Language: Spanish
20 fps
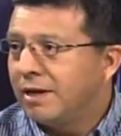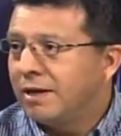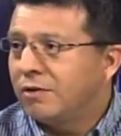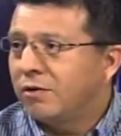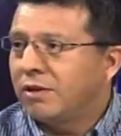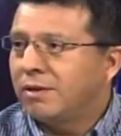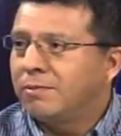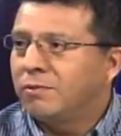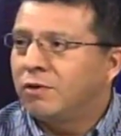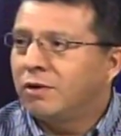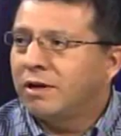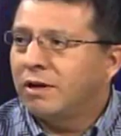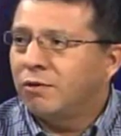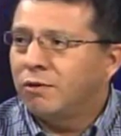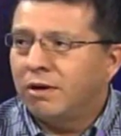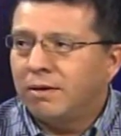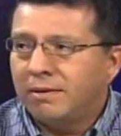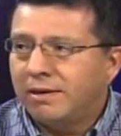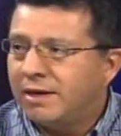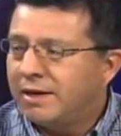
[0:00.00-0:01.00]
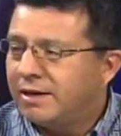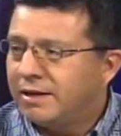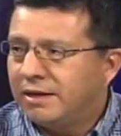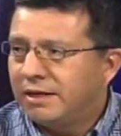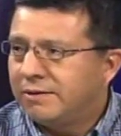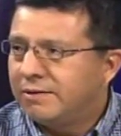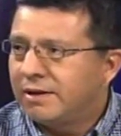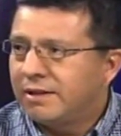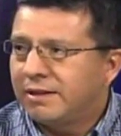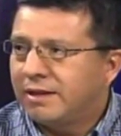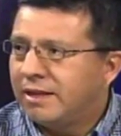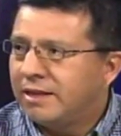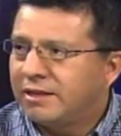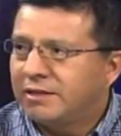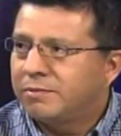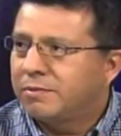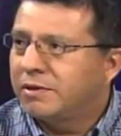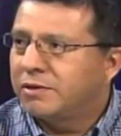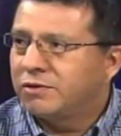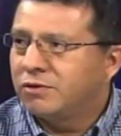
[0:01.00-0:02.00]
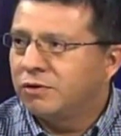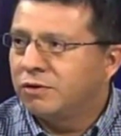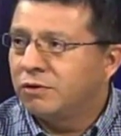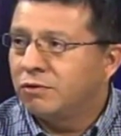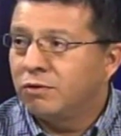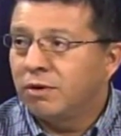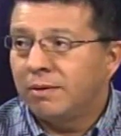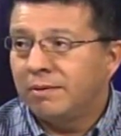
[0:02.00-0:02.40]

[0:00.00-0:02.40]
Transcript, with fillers: Acordémonos que no había libertad de expresión,